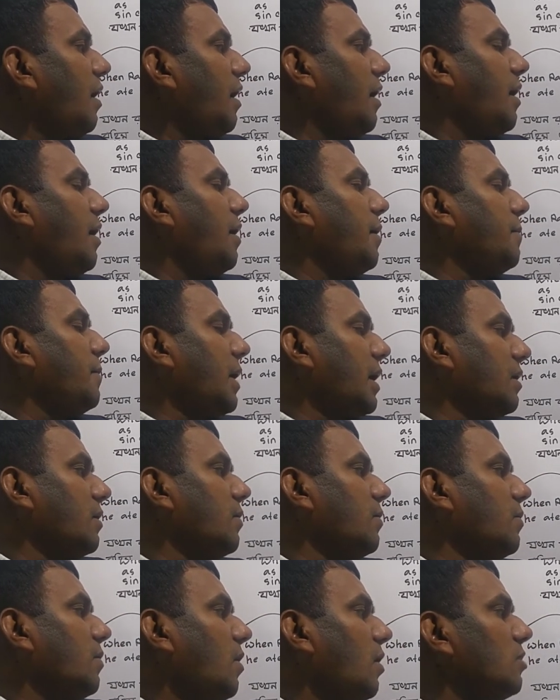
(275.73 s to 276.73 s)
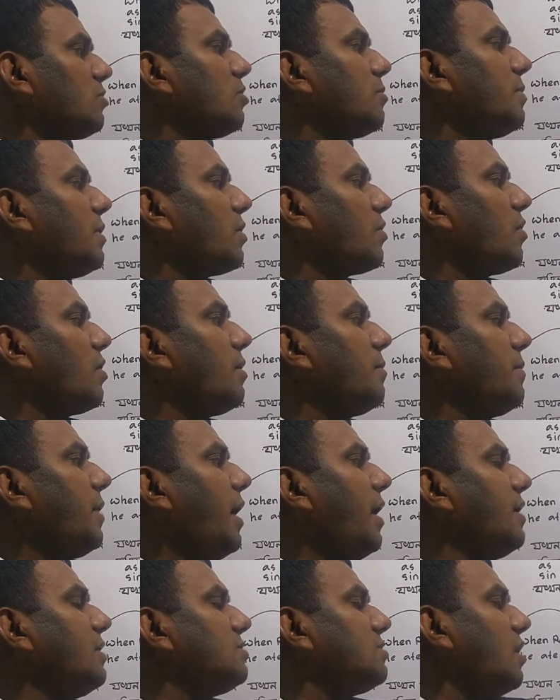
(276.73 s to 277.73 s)
এ ম্যাঙ্গো অথবা রহিম
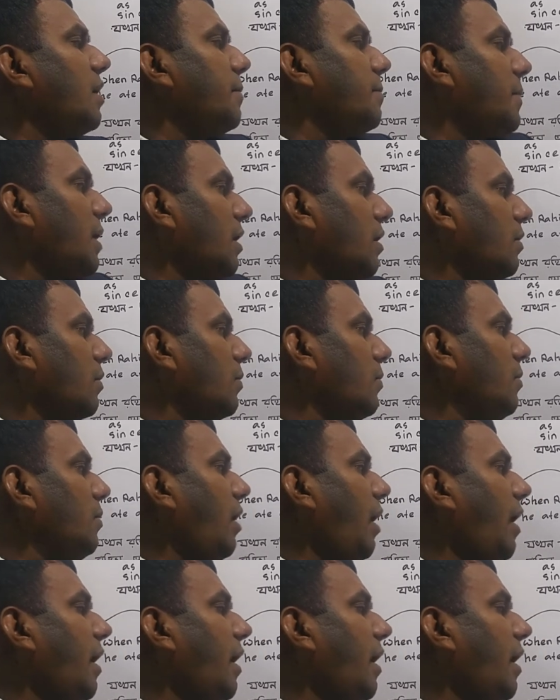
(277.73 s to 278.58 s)
এইট এ ম্যাঙ্গো